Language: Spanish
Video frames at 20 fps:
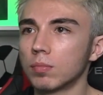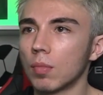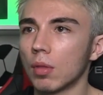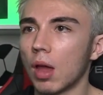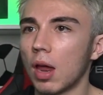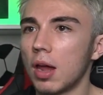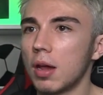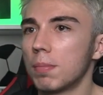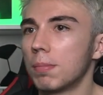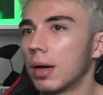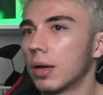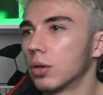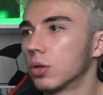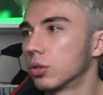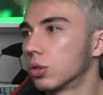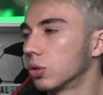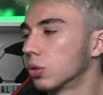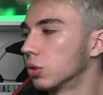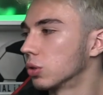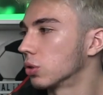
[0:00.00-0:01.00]
Es mano,
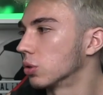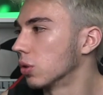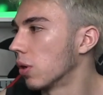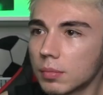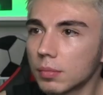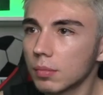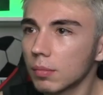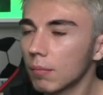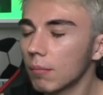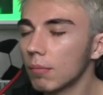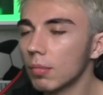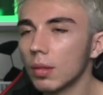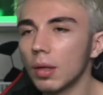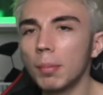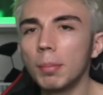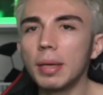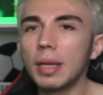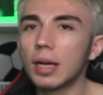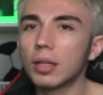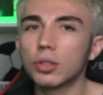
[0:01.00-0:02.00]
tío, eso.
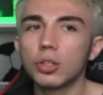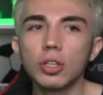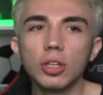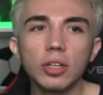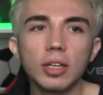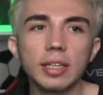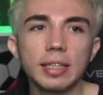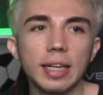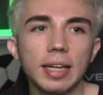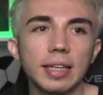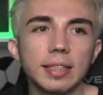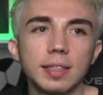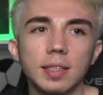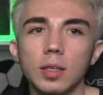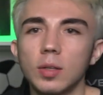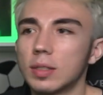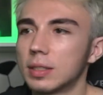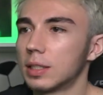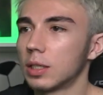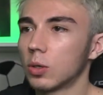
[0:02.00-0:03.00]
Mira, todos están
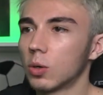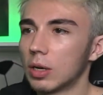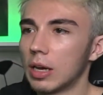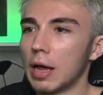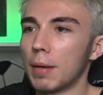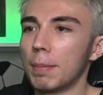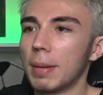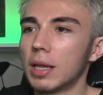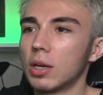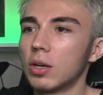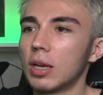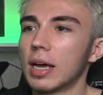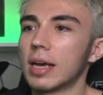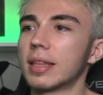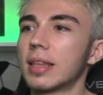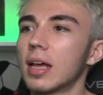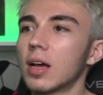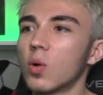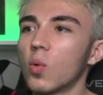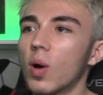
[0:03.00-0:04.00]
haciendo así con las manos. Las
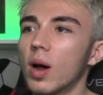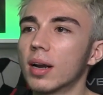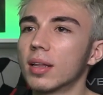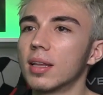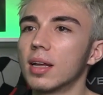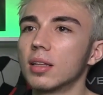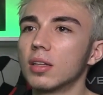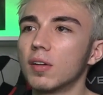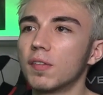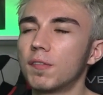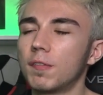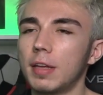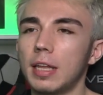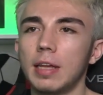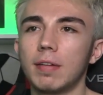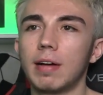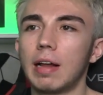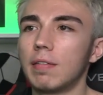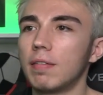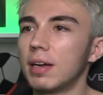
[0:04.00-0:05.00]
están guardando.
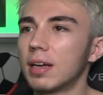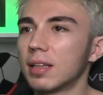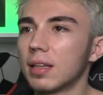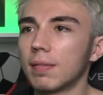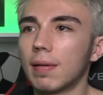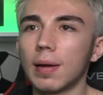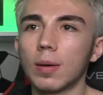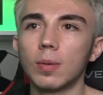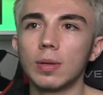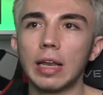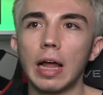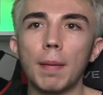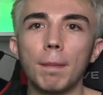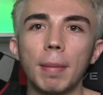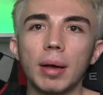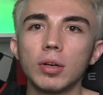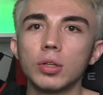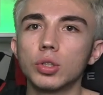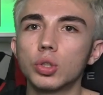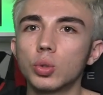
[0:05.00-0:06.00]
de Valverde va con las
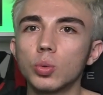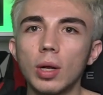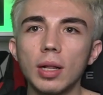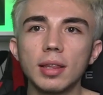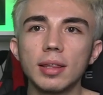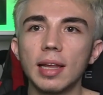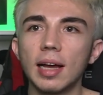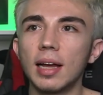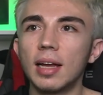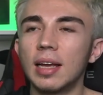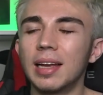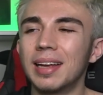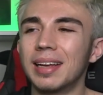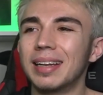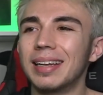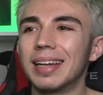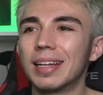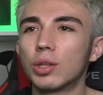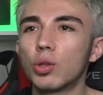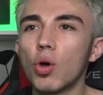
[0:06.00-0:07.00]
manos sueltas.
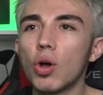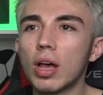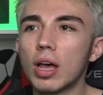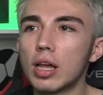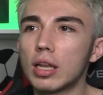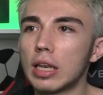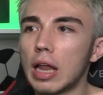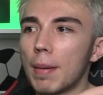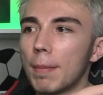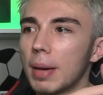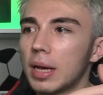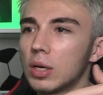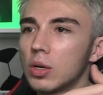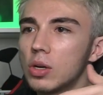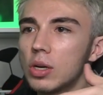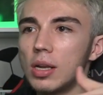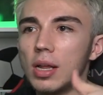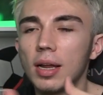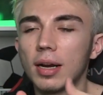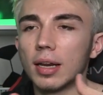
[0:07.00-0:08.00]
Le toca en la
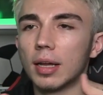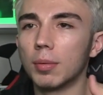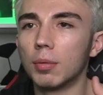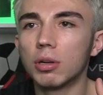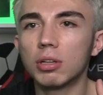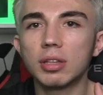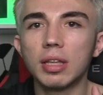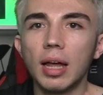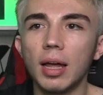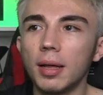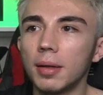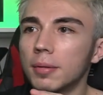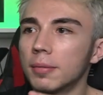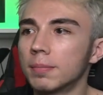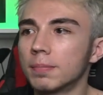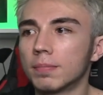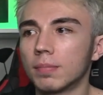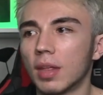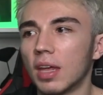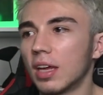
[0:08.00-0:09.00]
mano, le rebota.
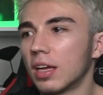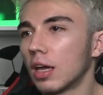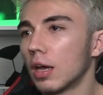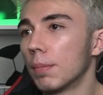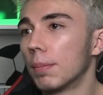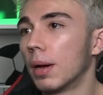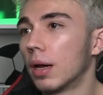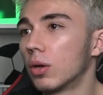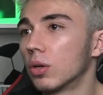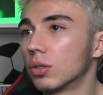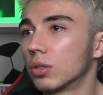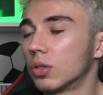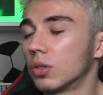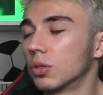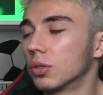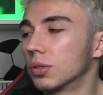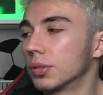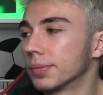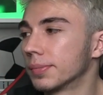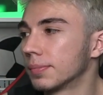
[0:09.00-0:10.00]
Es que es mano,
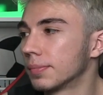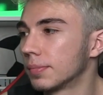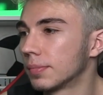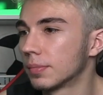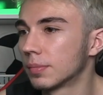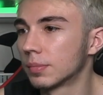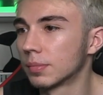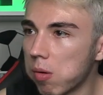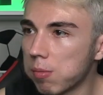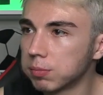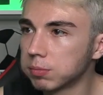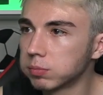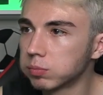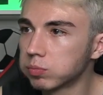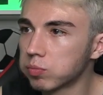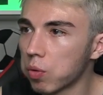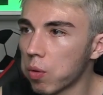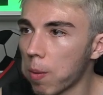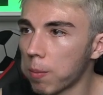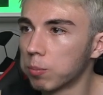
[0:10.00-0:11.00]
tío.
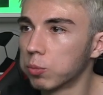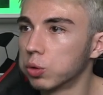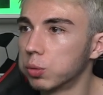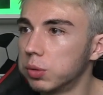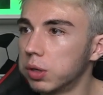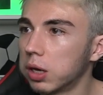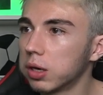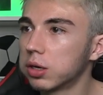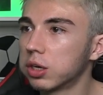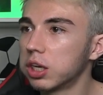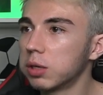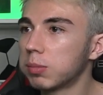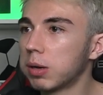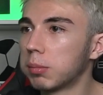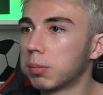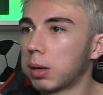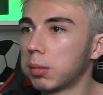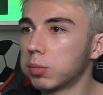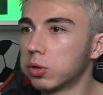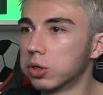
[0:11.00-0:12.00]
Muy bien, Griezmann.
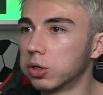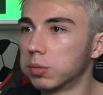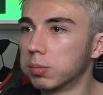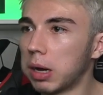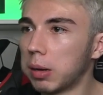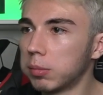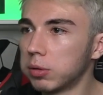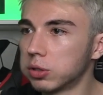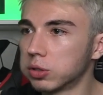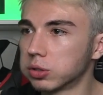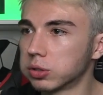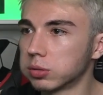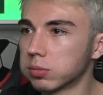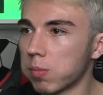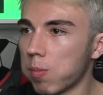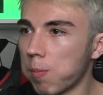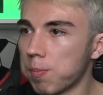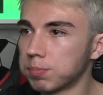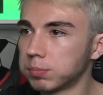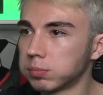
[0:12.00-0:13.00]
Vamos, vamos.
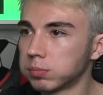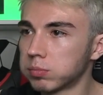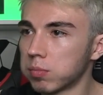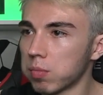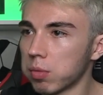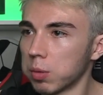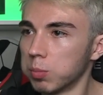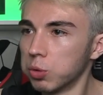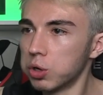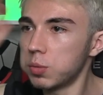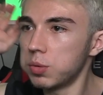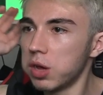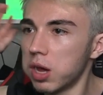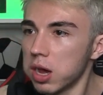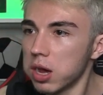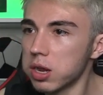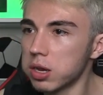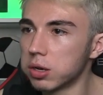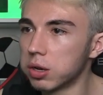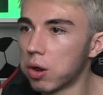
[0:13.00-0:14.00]
Muy
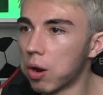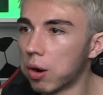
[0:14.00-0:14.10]
bien.